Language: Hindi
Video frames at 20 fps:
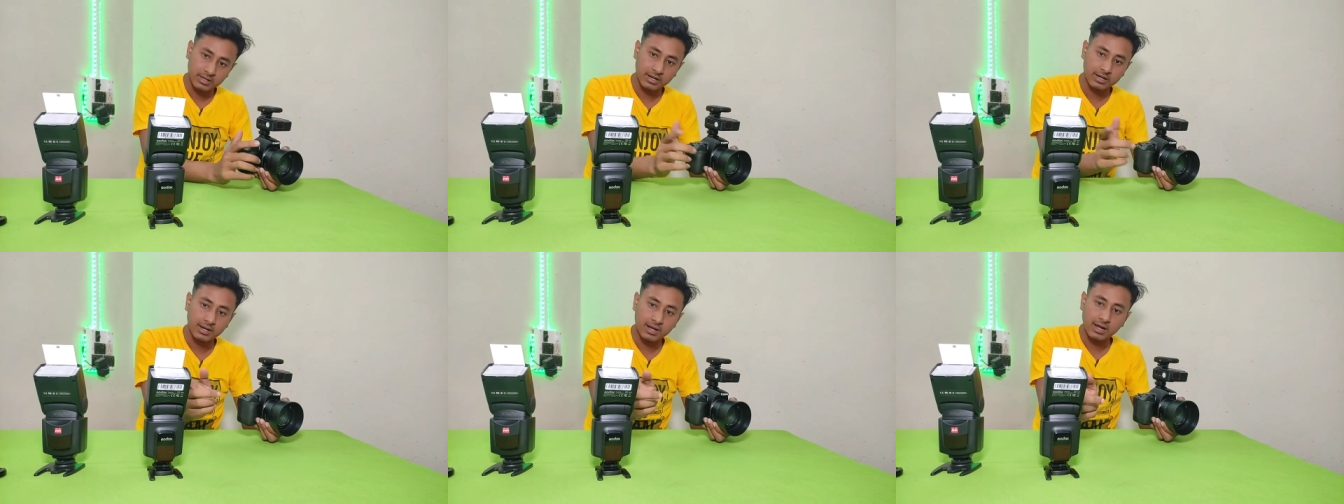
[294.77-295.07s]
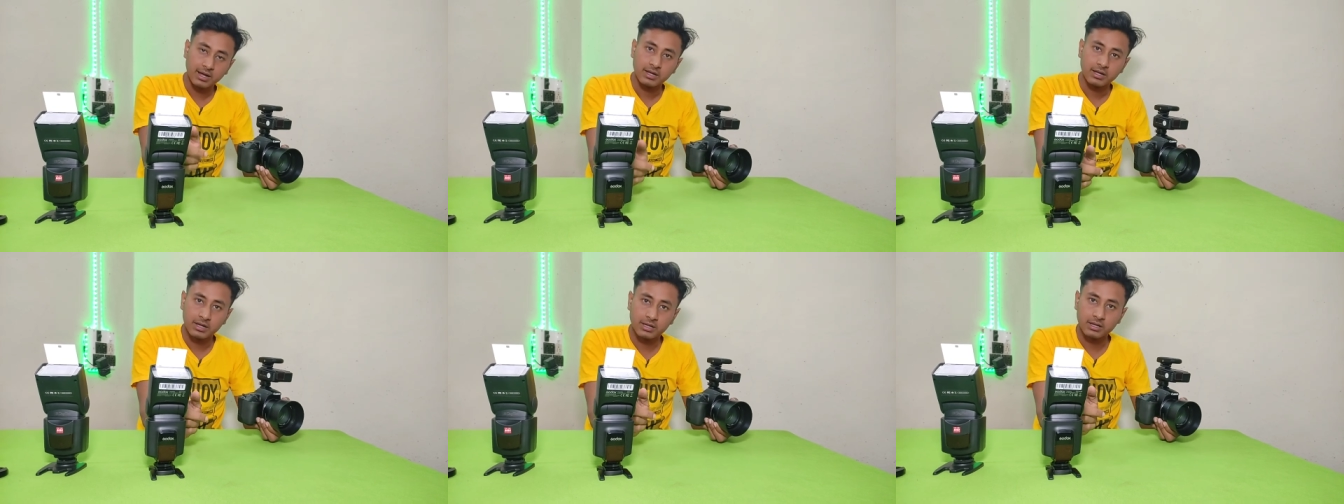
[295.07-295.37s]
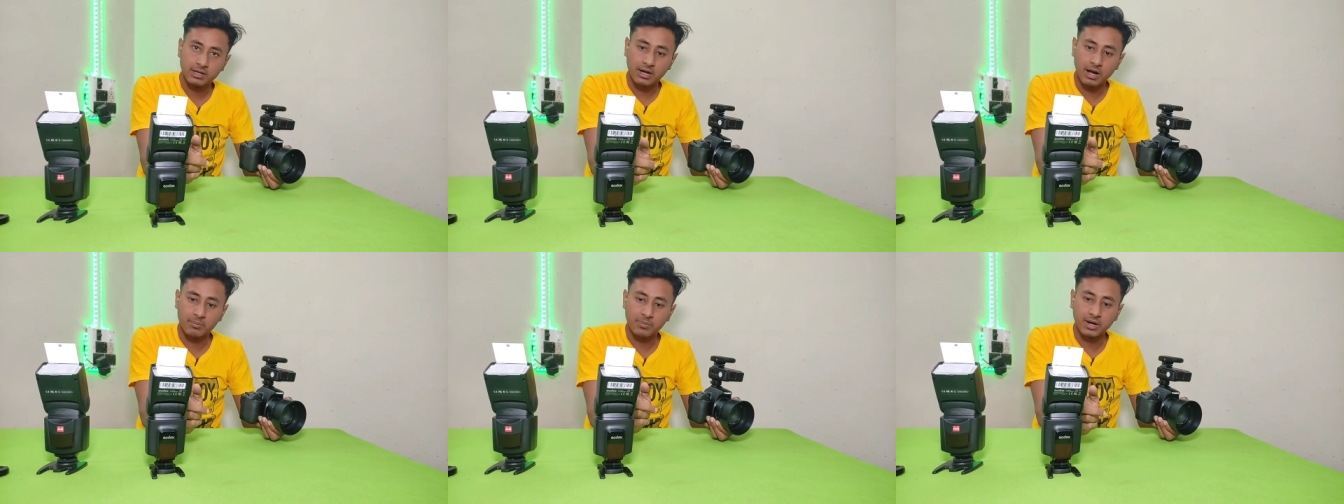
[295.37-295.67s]
देखना
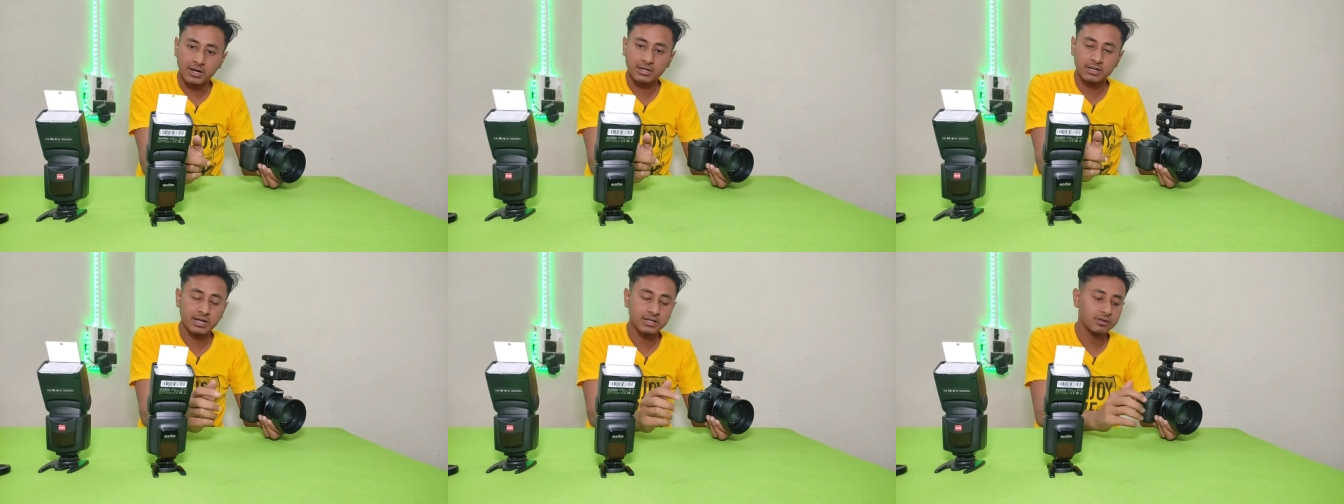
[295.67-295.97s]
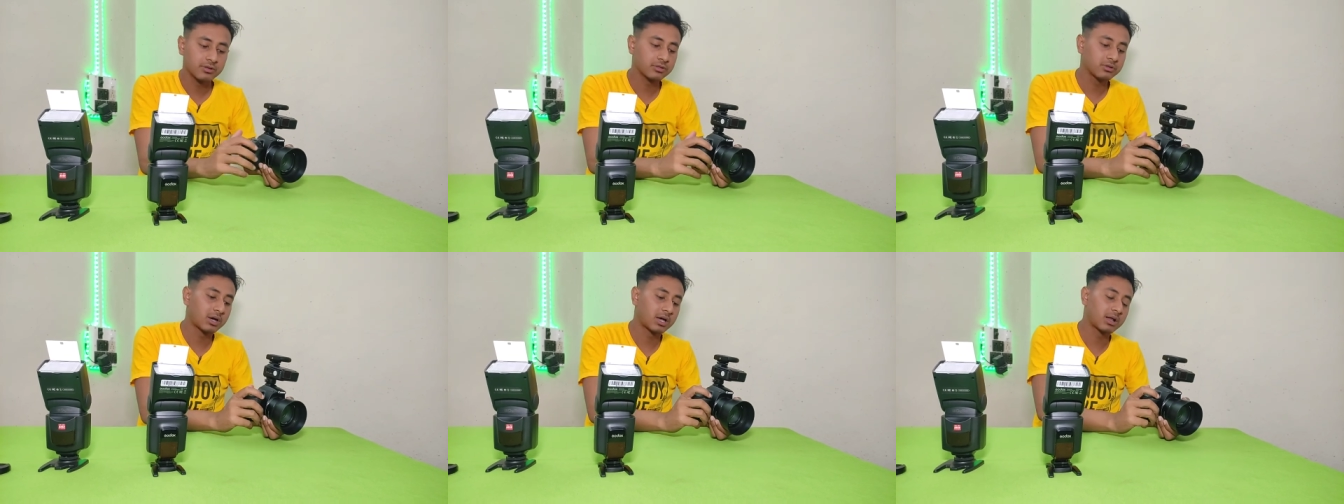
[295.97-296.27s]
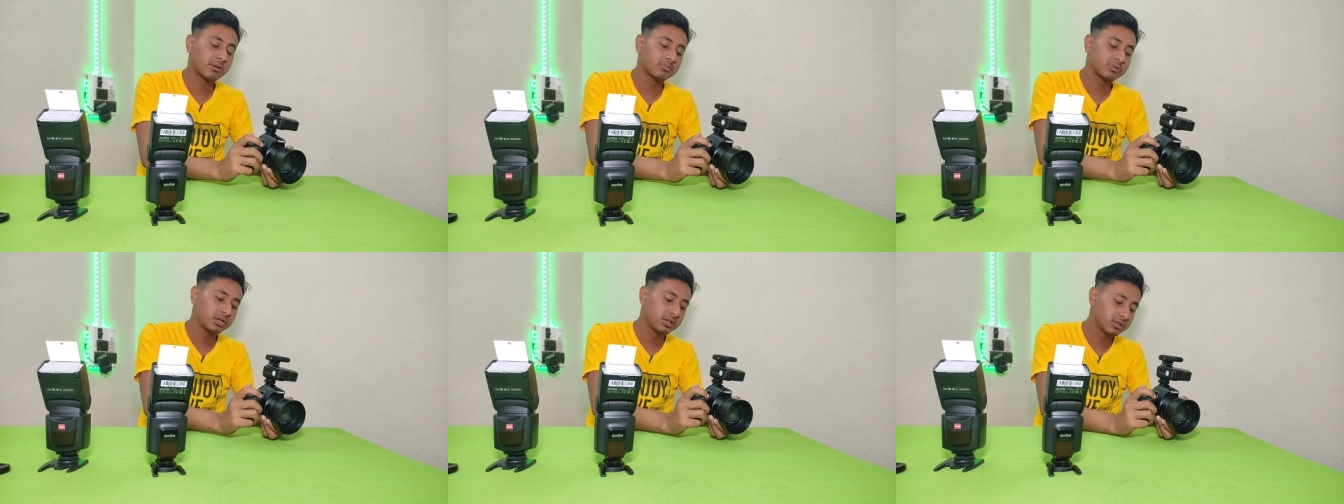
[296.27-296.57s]
ये काम कर रहा है दोस्तों
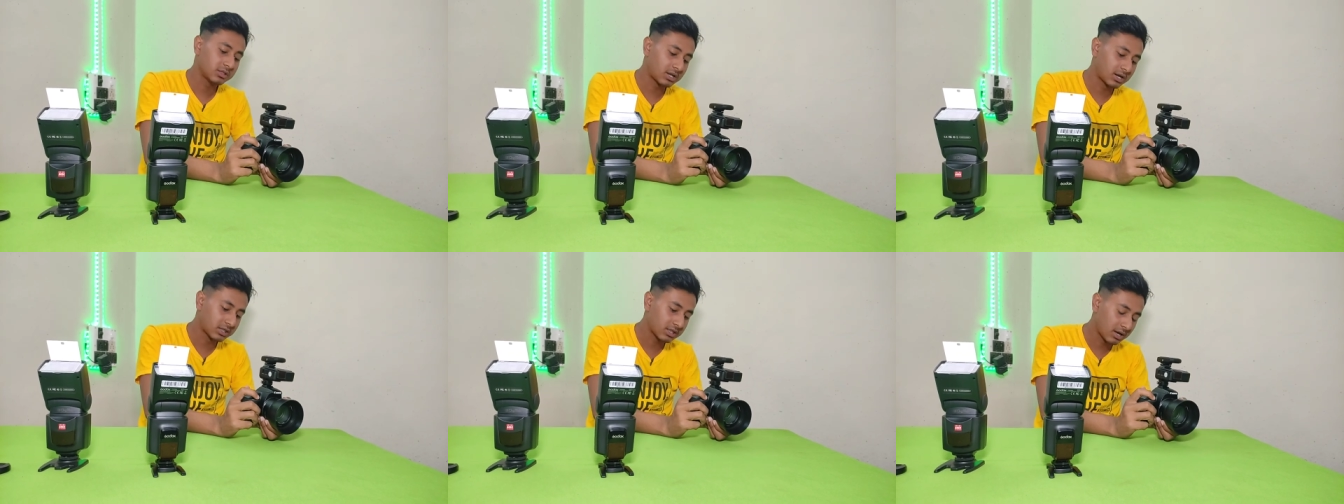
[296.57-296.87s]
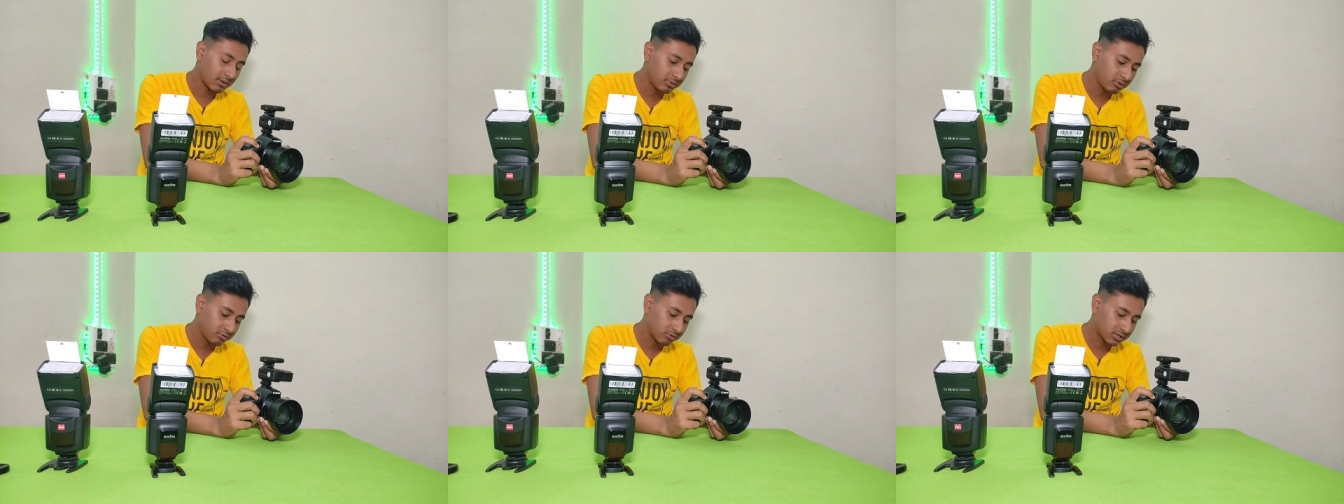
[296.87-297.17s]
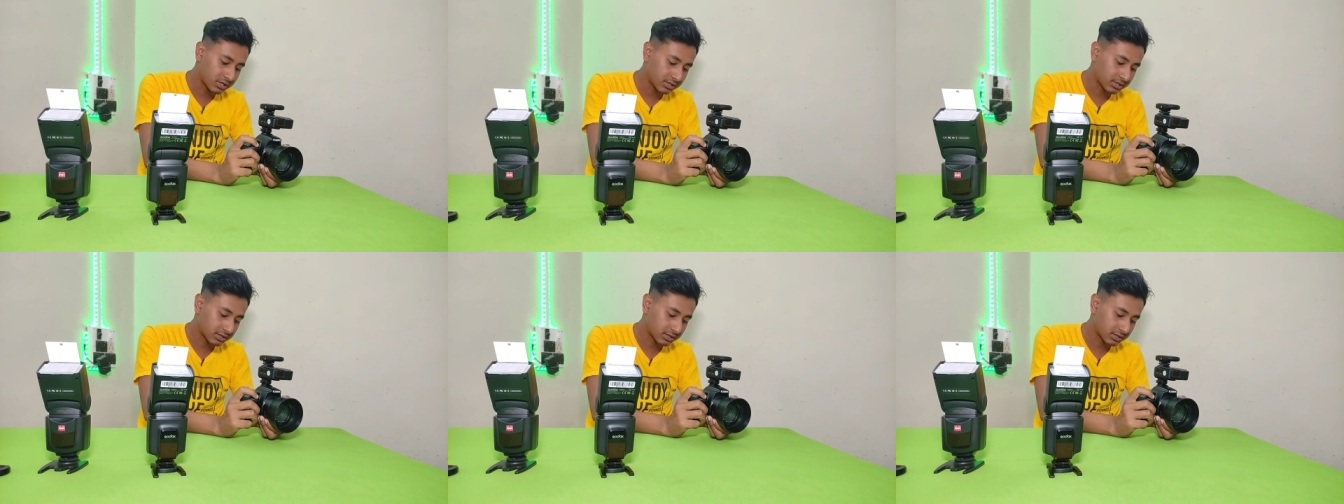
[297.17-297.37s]
आराम से इस तरह से आप यूज़